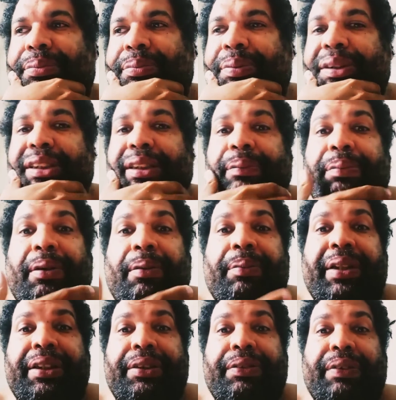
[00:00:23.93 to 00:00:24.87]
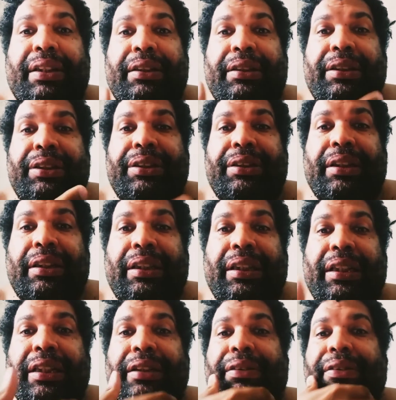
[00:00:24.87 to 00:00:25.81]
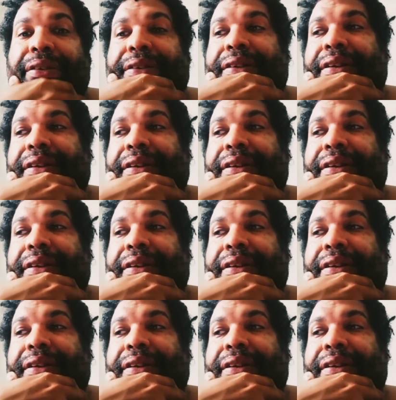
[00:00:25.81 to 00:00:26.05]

principalmente um artista negro,